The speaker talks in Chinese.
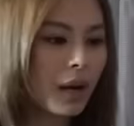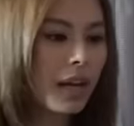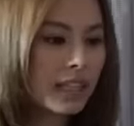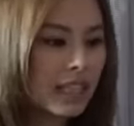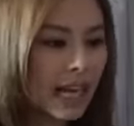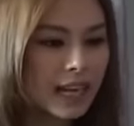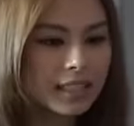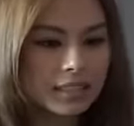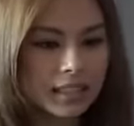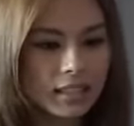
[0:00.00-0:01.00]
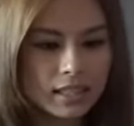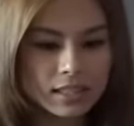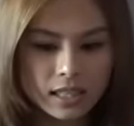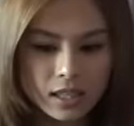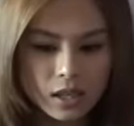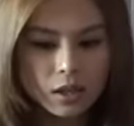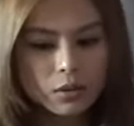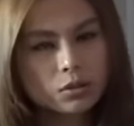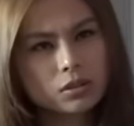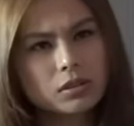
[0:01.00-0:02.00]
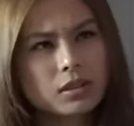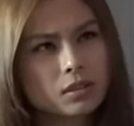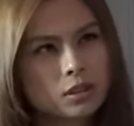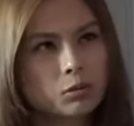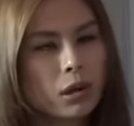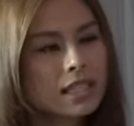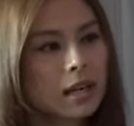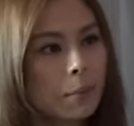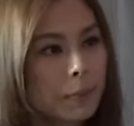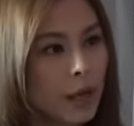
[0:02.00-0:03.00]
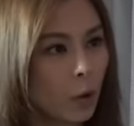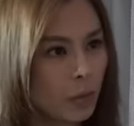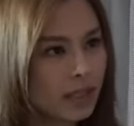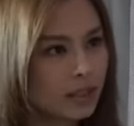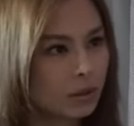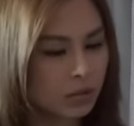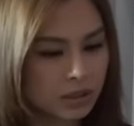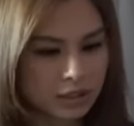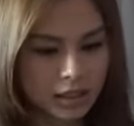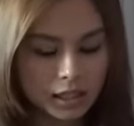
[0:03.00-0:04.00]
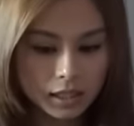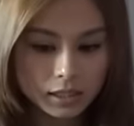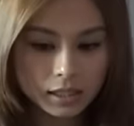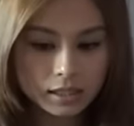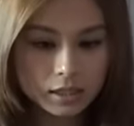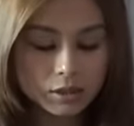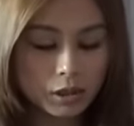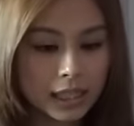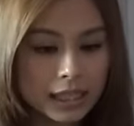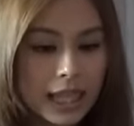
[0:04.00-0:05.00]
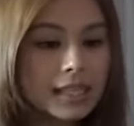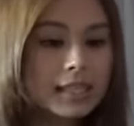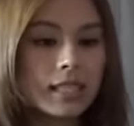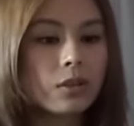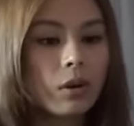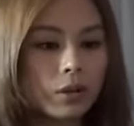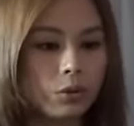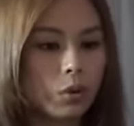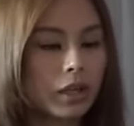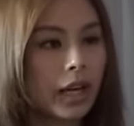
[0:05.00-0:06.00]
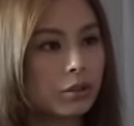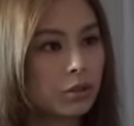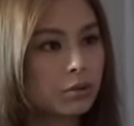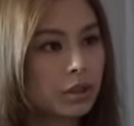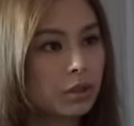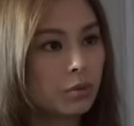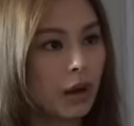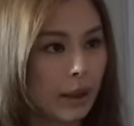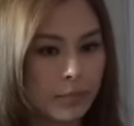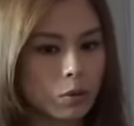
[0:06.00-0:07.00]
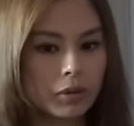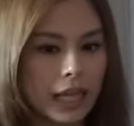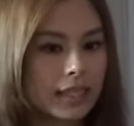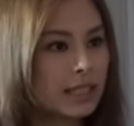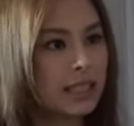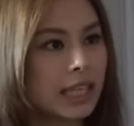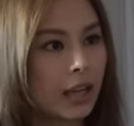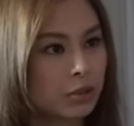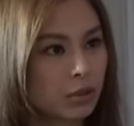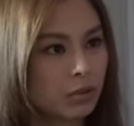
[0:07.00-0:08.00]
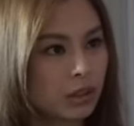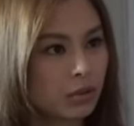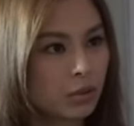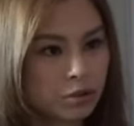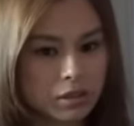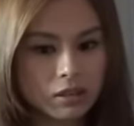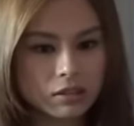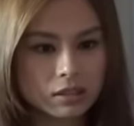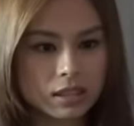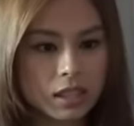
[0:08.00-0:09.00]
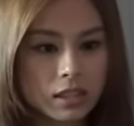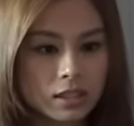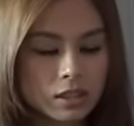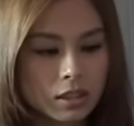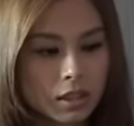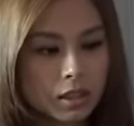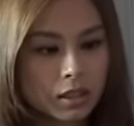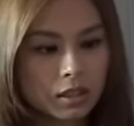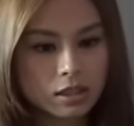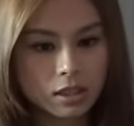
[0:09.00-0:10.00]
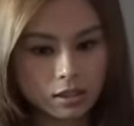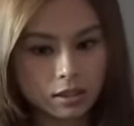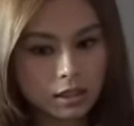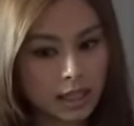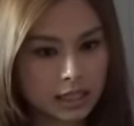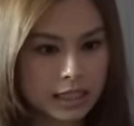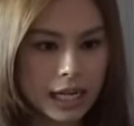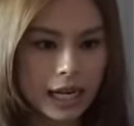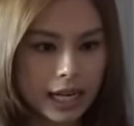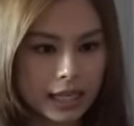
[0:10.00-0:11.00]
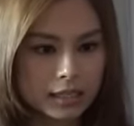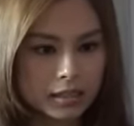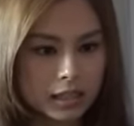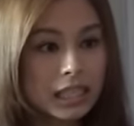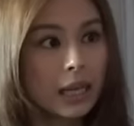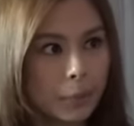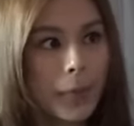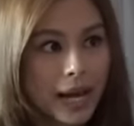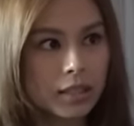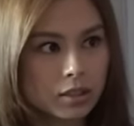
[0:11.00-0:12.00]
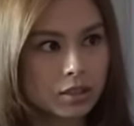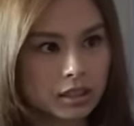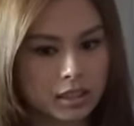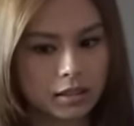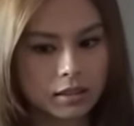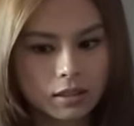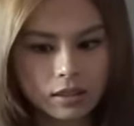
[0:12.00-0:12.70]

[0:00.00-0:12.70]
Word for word: 我啊，你来啊，这怎样怎样怎样？我就是说一些很表面的东西，但是原来内心有很多感受是我还没有来得及感受的。我需要真的是沉淀下来一年半的时间，